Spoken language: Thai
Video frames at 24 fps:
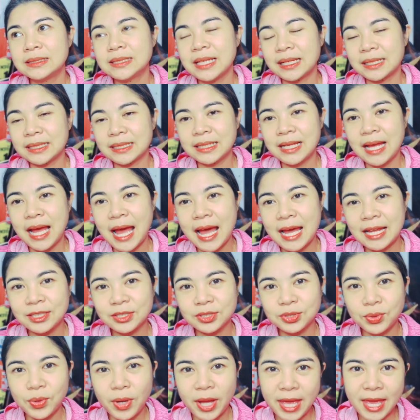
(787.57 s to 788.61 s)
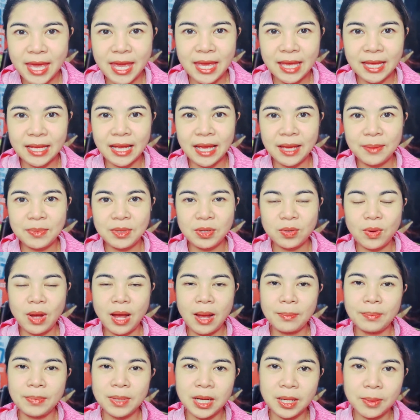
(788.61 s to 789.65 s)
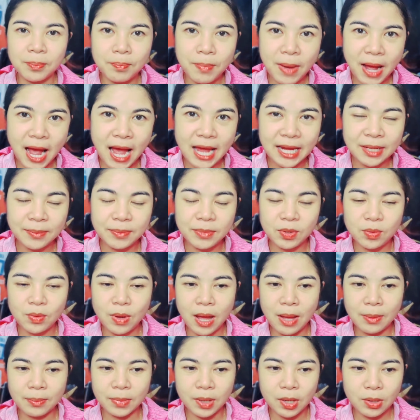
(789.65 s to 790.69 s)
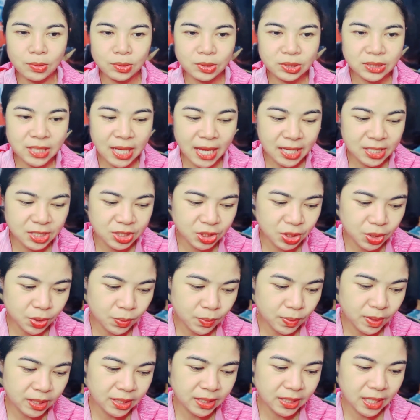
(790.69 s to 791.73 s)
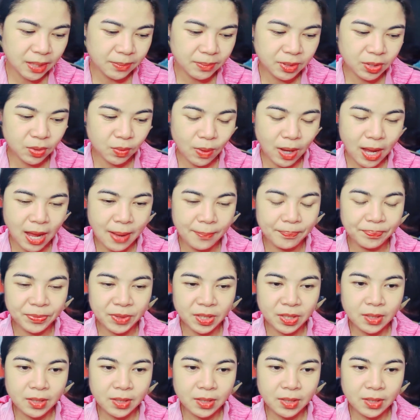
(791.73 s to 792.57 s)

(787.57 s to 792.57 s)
จัดการตัวเองให้มีความเบิกบานให้มีความเข้าใจชีวิตให้มีความ